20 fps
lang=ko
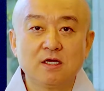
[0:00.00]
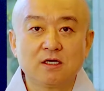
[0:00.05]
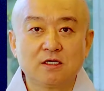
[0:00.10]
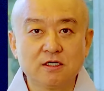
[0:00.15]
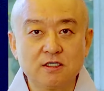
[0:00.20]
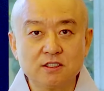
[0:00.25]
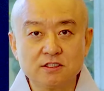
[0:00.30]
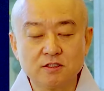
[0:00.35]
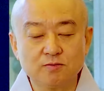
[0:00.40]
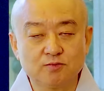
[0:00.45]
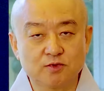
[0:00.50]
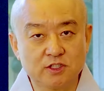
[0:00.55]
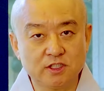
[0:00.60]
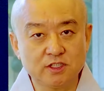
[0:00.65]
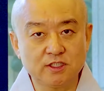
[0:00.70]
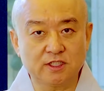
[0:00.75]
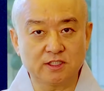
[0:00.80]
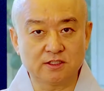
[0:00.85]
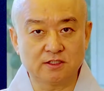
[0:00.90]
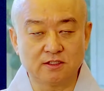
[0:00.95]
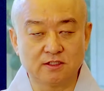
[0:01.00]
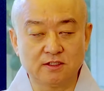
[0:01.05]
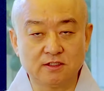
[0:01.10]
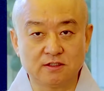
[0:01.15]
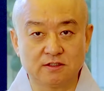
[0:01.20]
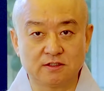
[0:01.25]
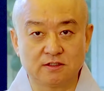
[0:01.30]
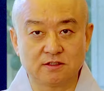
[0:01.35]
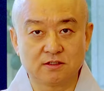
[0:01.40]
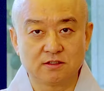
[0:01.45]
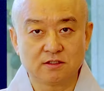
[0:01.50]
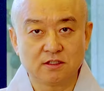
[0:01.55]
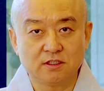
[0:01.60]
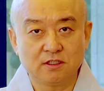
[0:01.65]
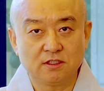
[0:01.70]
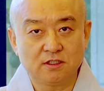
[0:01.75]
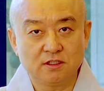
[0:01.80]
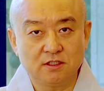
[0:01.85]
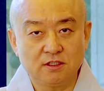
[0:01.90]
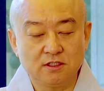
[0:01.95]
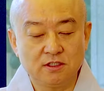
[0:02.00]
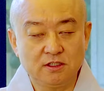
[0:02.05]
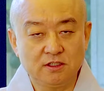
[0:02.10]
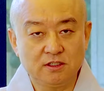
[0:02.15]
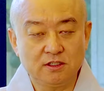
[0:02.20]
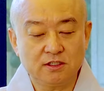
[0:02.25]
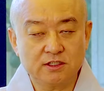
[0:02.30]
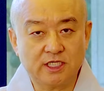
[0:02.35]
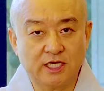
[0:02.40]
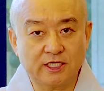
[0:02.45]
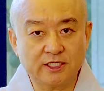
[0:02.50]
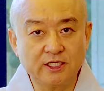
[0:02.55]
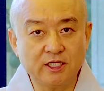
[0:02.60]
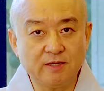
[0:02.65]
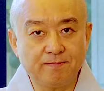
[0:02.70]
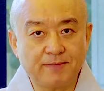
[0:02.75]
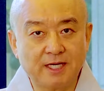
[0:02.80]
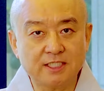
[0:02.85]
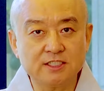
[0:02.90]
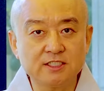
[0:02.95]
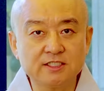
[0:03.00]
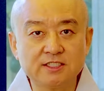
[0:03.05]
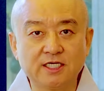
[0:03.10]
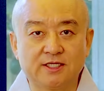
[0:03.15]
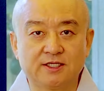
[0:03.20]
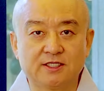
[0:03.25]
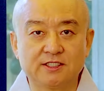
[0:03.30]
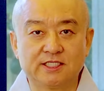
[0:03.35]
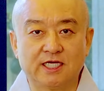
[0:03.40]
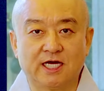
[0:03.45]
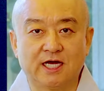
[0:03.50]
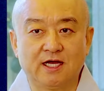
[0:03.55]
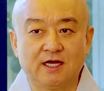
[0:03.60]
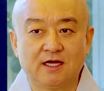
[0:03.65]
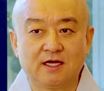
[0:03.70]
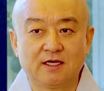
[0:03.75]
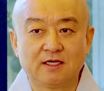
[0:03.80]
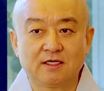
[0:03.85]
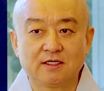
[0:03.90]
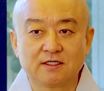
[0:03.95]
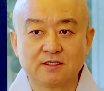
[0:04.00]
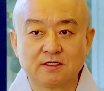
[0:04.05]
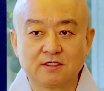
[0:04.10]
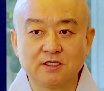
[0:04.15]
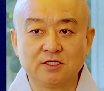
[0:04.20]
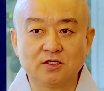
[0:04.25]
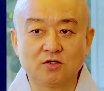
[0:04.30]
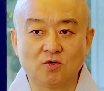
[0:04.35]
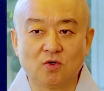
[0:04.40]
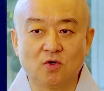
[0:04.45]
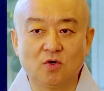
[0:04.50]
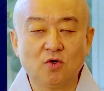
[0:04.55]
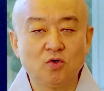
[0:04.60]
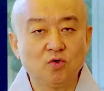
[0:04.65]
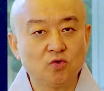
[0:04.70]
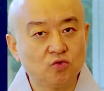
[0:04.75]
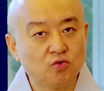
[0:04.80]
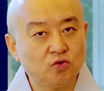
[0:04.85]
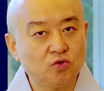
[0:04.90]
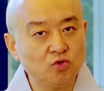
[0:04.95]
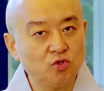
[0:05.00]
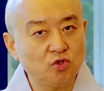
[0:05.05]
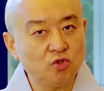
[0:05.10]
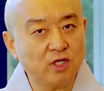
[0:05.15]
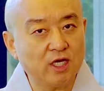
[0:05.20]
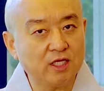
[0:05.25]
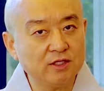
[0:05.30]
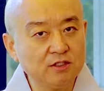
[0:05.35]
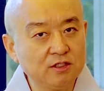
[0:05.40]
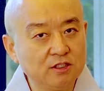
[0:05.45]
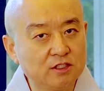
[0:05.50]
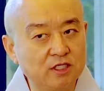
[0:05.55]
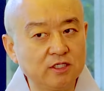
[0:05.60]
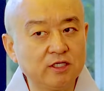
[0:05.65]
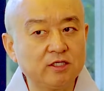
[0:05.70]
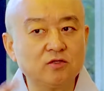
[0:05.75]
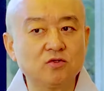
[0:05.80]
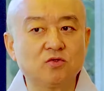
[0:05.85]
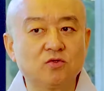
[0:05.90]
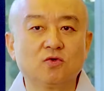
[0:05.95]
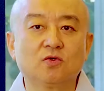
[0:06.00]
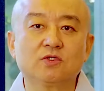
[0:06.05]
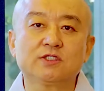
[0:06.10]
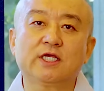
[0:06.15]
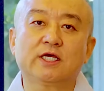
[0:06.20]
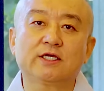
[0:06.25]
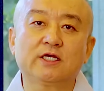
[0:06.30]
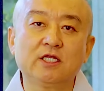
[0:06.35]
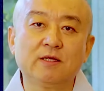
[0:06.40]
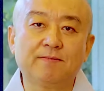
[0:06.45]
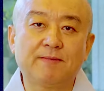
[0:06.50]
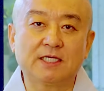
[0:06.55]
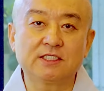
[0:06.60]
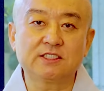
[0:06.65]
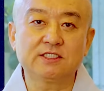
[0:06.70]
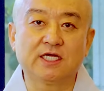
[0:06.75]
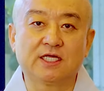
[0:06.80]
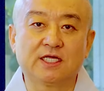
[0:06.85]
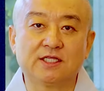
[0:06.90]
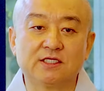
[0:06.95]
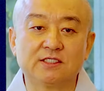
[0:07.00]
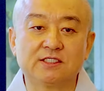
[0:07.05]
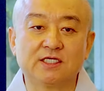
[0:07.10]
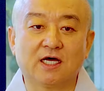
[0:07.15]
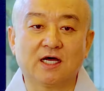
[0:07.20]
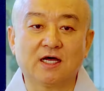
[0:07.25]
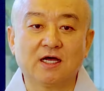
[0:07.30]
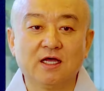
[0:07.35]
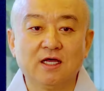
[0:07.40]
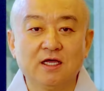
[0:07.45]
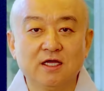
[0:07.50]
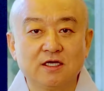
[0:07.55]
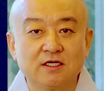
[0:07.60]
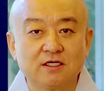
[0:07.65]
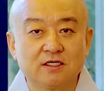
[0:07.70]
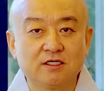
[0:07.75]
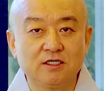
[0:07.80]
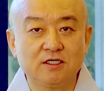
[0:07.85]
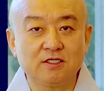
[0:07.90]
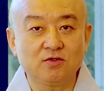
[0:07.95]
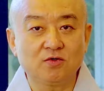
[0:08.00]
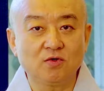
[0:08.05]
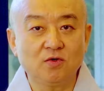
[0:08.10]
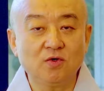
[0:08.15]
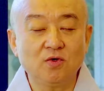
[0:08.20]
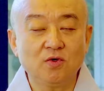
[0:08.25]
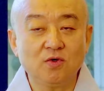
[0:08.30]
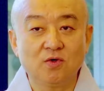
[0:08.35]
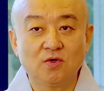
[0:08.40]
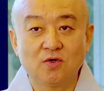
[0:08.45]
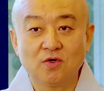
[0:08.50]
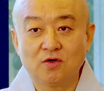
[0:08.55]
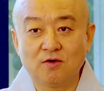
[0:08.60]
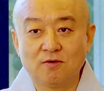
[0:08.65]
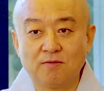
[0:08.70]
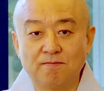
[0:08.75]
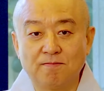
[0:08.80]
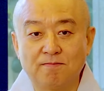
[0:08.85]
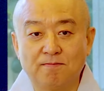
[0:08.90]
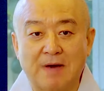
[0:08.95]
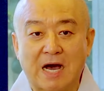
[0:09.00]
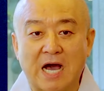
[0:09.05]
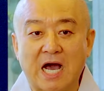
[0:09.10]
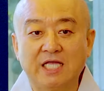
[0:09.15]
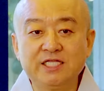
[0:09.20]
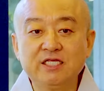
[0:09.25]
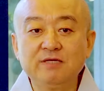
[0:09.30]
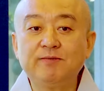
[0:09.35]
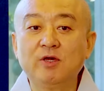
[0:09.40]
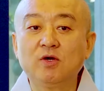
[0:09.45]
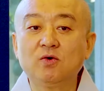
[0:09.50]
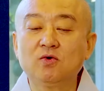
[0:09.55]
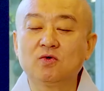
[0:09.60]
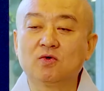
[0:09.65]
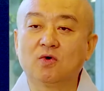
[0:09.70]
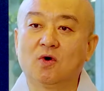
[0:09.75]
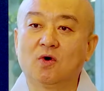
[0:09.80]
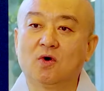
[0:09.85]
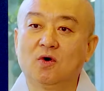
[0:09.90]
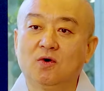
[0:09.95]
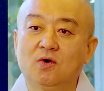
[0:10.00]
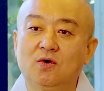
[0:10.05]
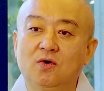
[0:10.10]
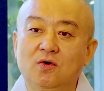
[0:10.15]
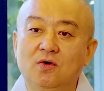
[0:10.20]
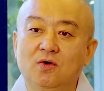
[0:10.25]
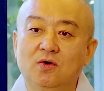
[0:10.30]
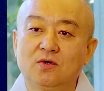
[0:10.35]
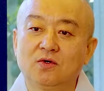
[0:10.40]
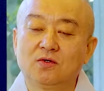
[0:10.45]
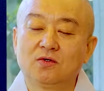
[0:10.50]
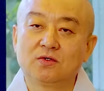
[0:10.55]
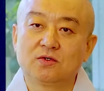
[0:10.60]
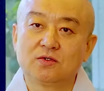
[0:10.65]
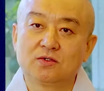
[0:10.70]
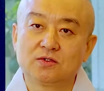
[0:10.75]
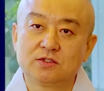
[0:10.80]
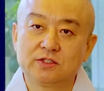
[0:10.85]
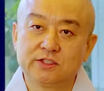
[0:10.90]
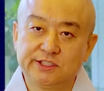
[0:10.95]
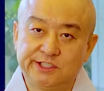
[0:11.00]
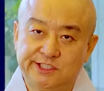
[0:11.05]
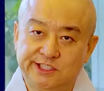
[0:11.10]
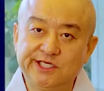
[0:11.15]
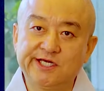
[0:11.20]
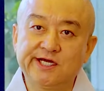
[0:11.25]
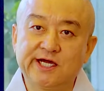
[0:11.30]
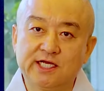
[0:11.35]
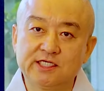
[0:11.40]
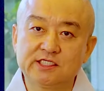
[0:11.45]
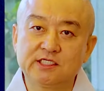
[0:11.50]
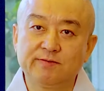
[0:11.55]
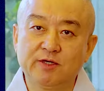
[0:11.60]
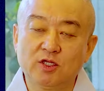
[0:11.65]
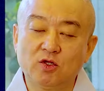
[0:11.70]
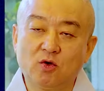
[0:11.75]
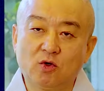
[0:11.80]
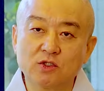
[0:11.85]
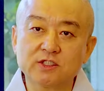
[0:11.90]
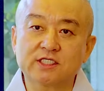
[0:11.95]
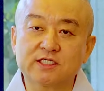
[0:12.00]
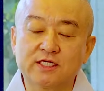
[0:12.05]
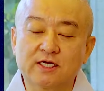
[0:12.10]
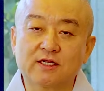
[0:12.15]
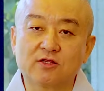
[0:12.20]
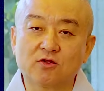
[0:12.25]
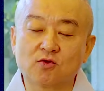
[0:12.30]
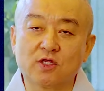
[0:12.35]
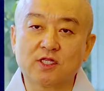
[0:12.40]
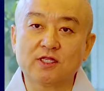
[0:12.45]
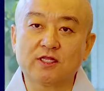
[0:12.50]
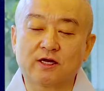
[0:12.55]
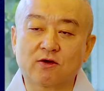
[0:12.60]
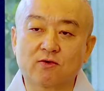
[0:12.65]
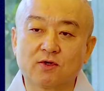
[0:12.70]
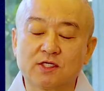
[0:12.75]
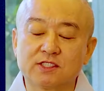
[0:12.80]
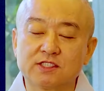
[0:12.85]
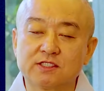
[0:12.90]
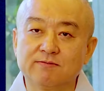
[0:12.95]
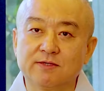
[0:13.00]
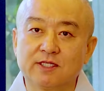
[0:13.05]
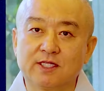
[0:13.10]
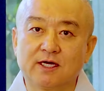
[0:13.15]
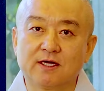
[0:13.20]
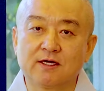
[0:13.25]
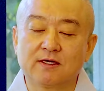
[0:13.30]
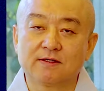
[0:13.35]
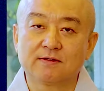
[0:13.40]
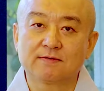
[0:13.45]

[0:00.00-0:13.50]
그래서 부처님께서는 이 사견에 빠지지 않는 자, 그리고 훌륭한 견해를 두고 사견에 빠지지 않는 자, 그리고 많이 배우고 지혜가 있으면 혼자 살아도 된다라고 했습니다.